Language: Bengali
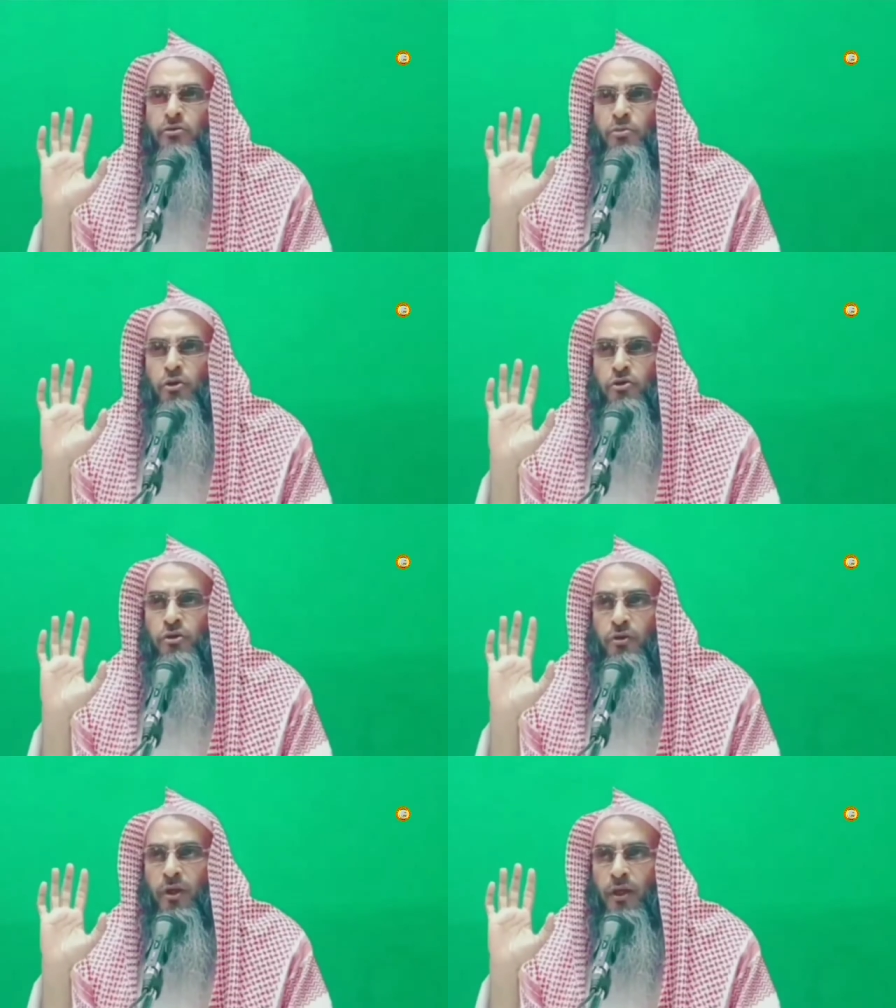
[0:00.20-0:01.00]

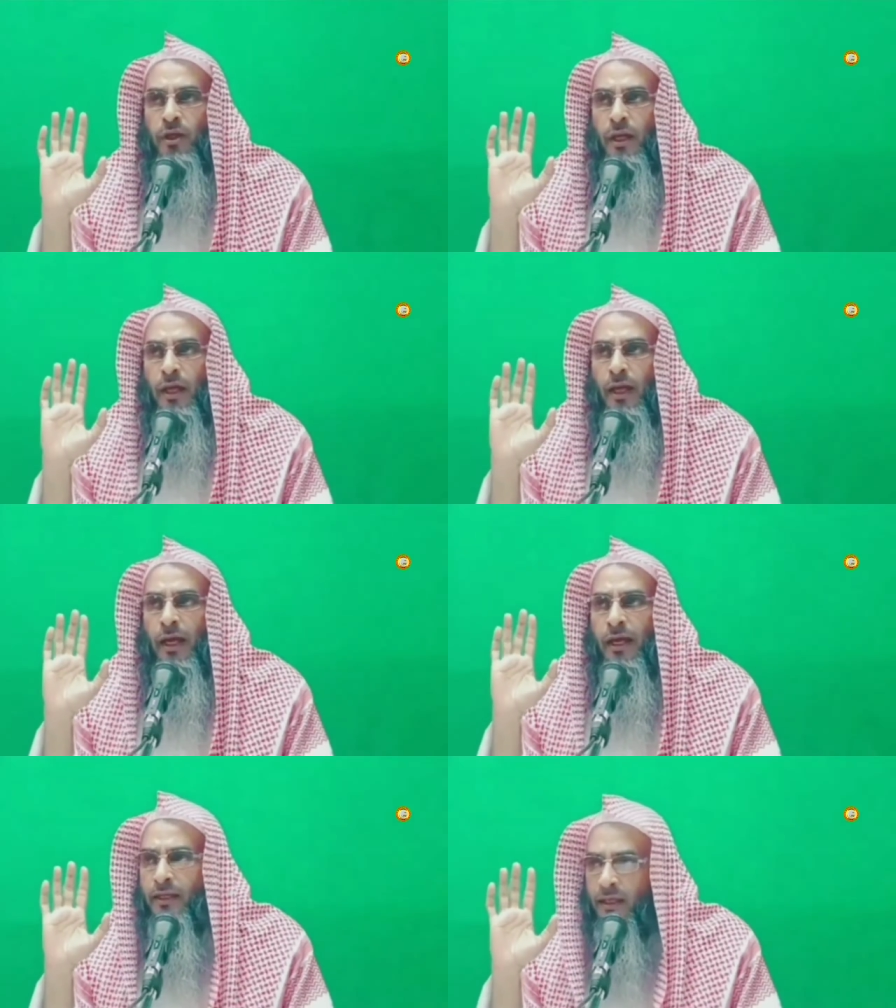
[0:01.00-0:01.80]
মনোযোগী হয়ে
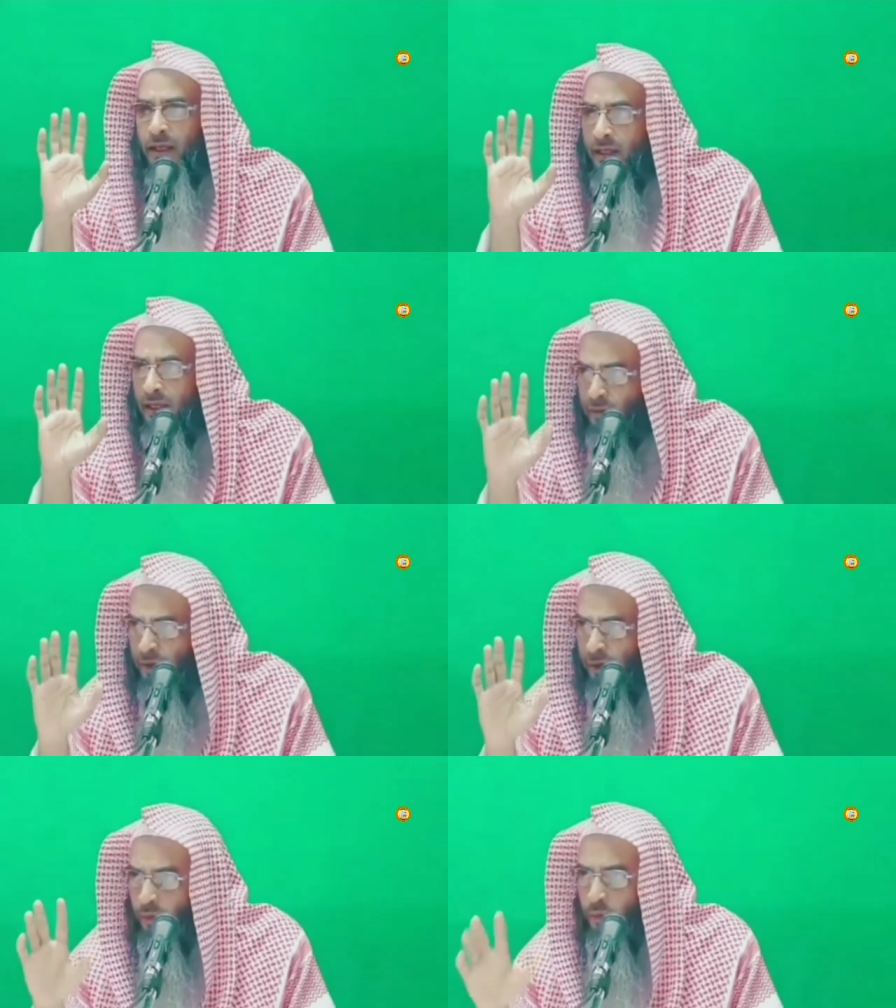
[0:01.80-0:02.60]
আর কে
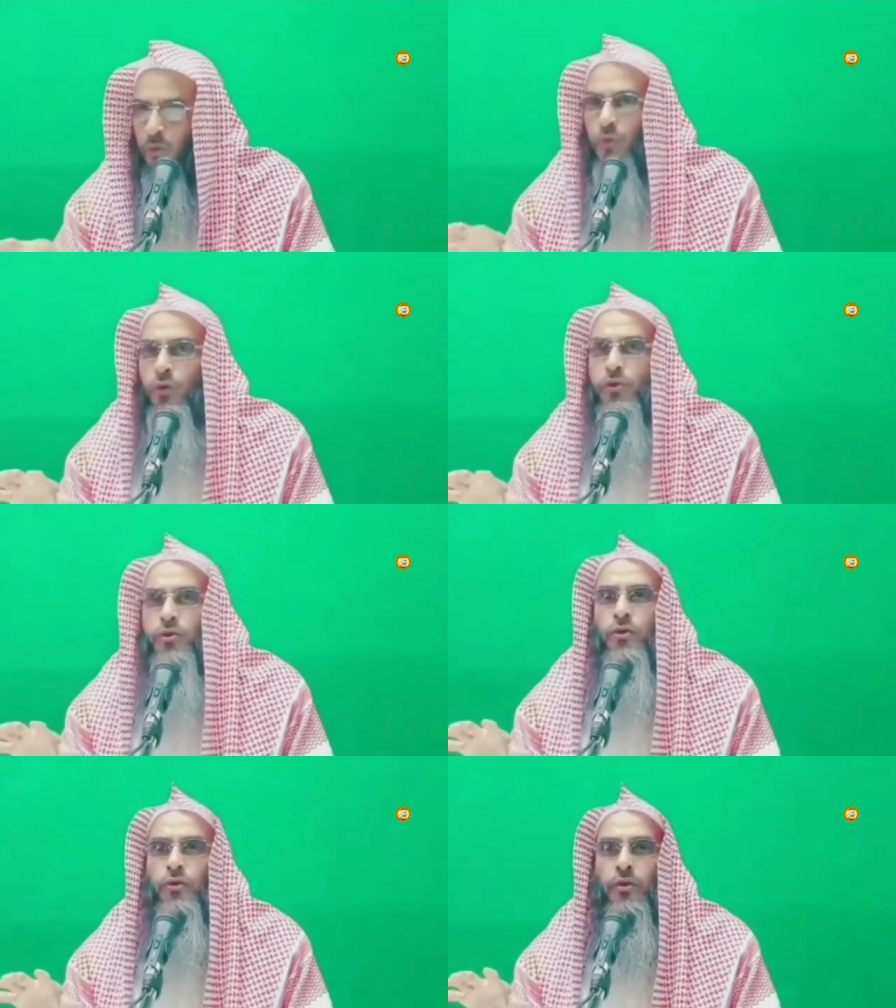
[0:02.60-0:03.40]
কেমন রুকু
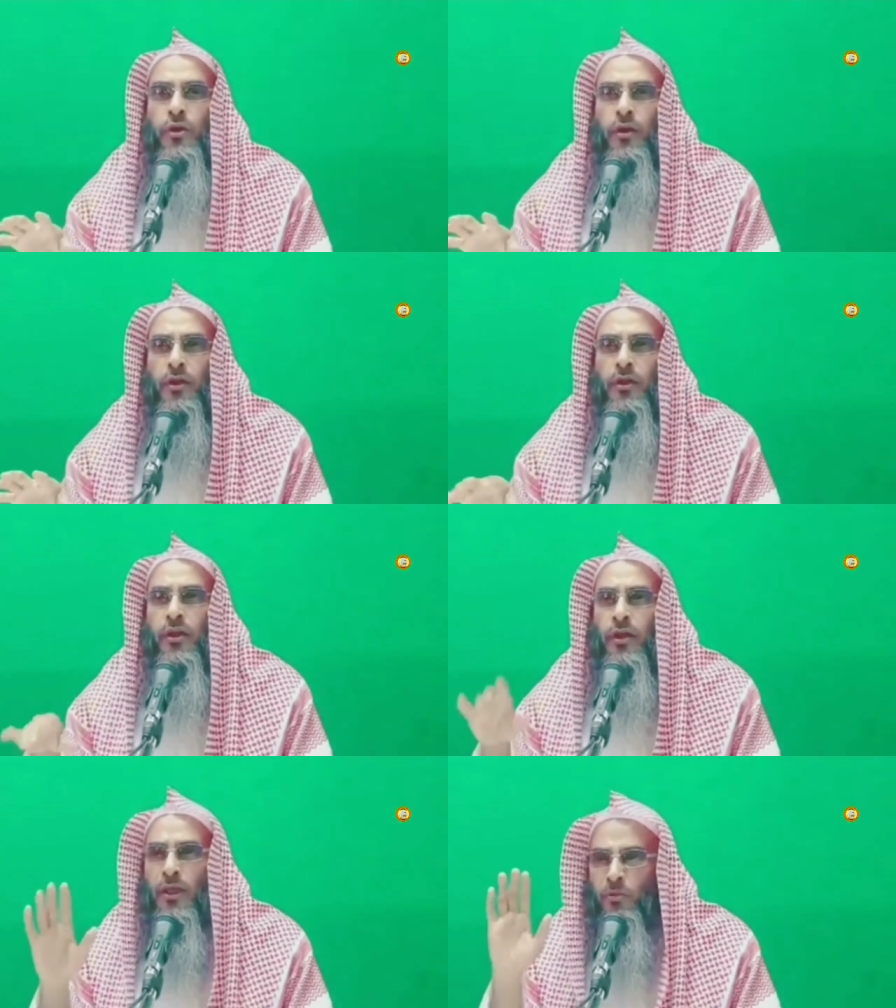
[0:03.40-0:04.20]
করছো
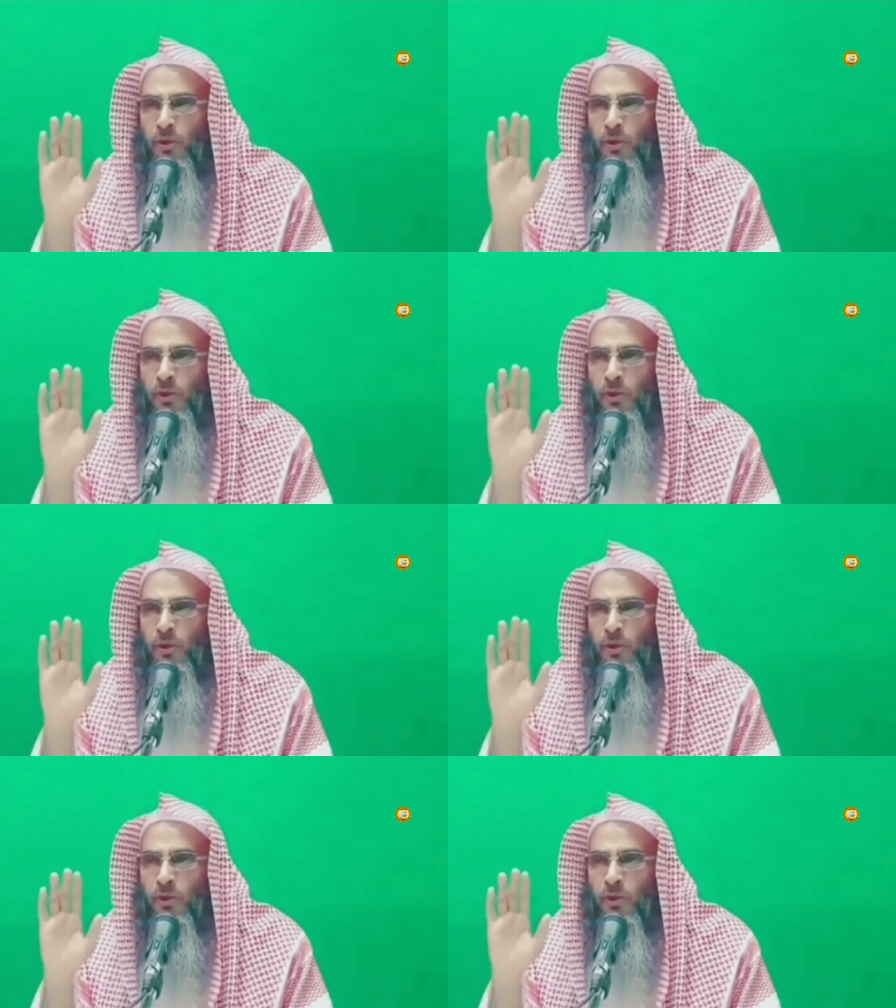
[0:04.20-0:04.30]
কে কেমন